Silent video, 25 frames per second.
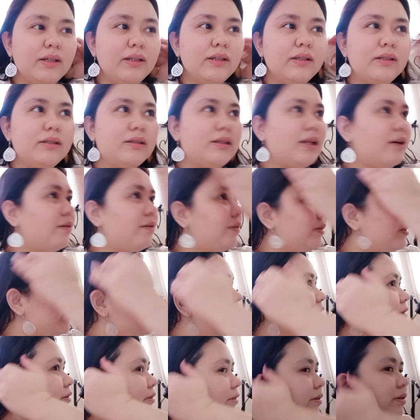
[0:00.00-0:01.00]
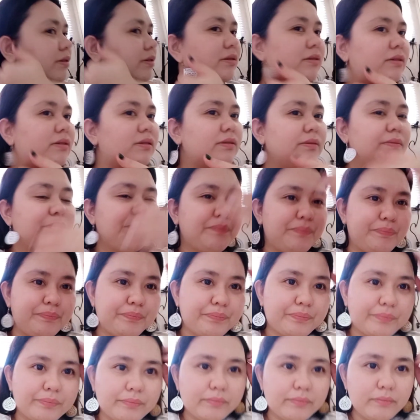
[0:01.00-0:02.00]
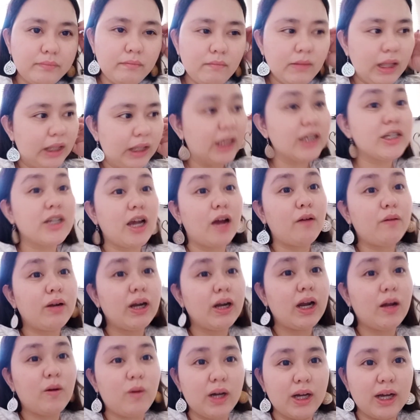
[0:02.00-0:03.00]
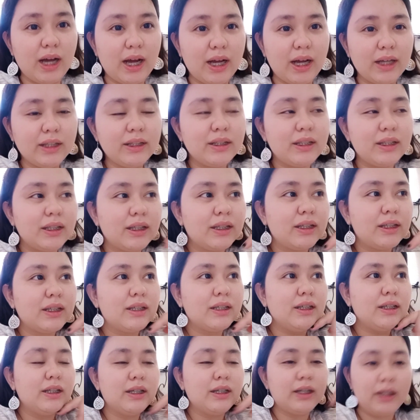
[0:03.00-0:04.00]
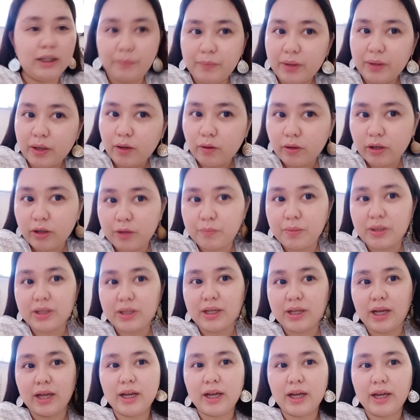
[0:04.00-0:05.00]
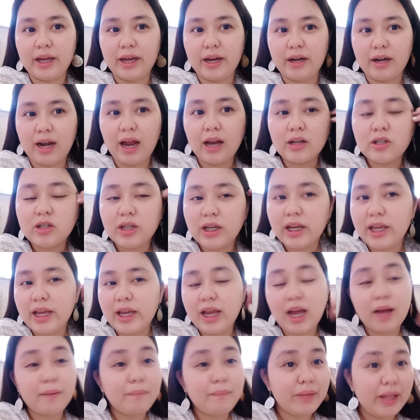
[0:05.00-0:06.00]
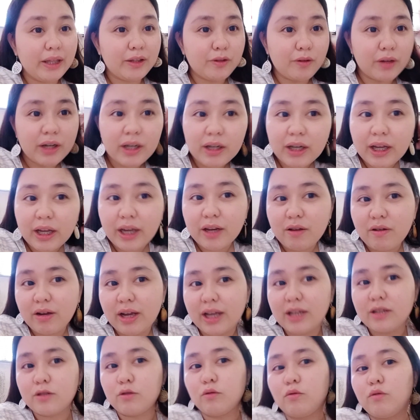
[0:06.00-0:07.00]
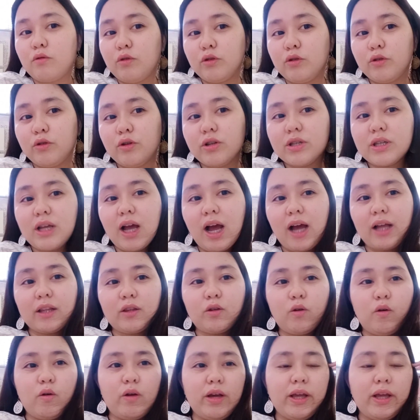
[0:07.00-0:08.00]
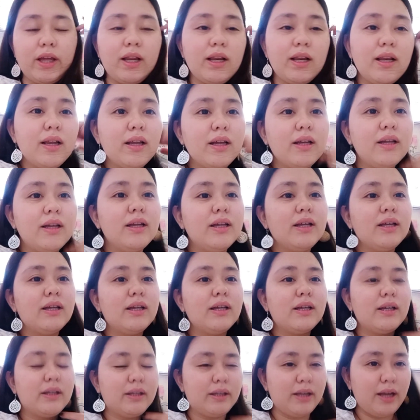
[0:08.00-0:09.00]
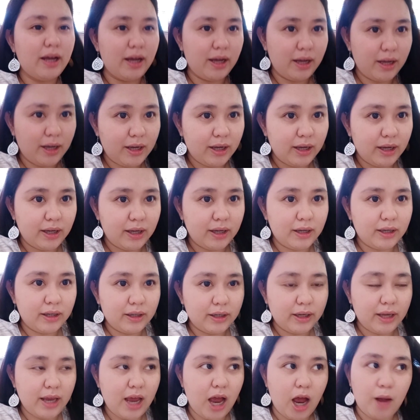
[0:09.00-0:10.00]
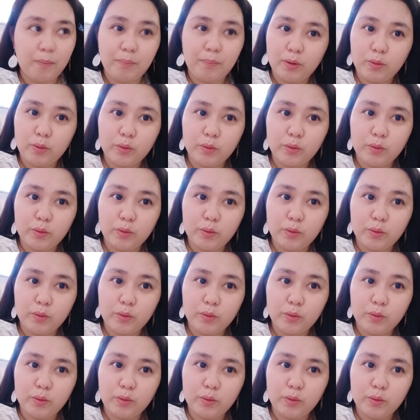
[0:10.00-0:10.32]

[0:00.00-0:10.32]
tawag dito, nag-shower ako agad. Hindi man ako nagbasa ng hair. Actually, i-update ko rin kayo guys tungkol dun sa hot oil na i-upload ko